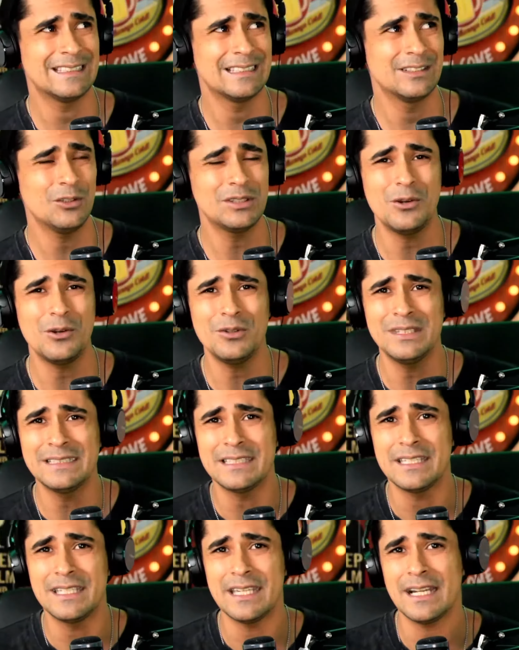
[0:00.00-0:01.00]
no tengo ni
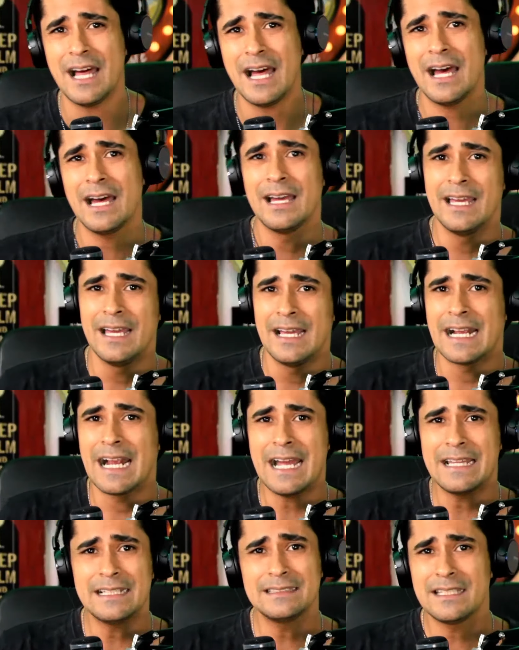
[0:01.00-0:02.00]
siquiera
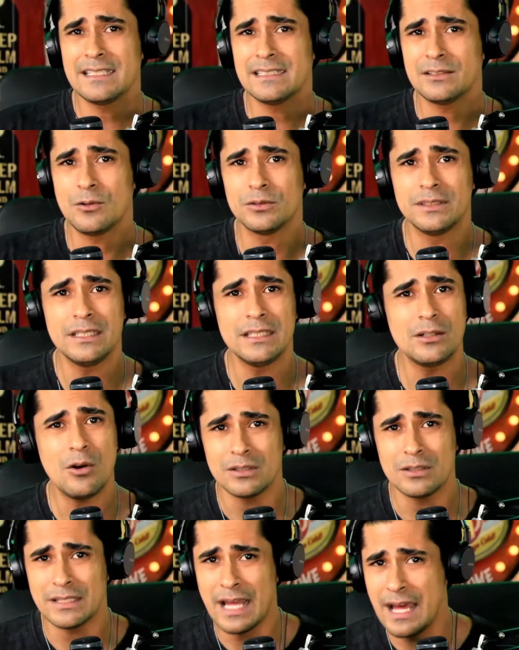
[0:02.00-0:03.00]
ganas de discutir
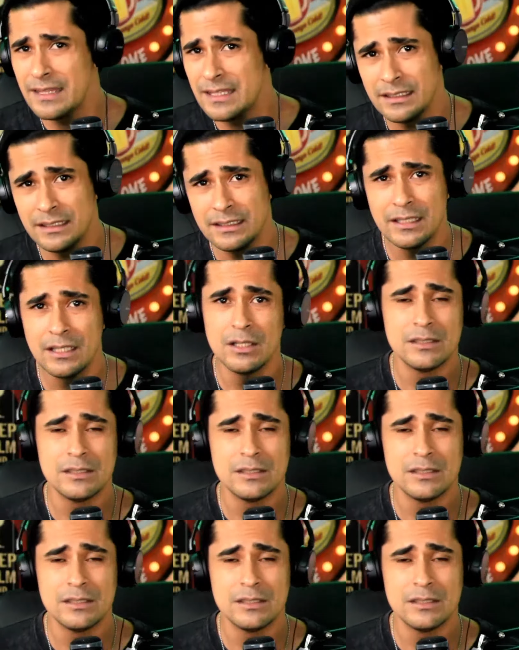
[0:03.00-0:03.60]
con nadie.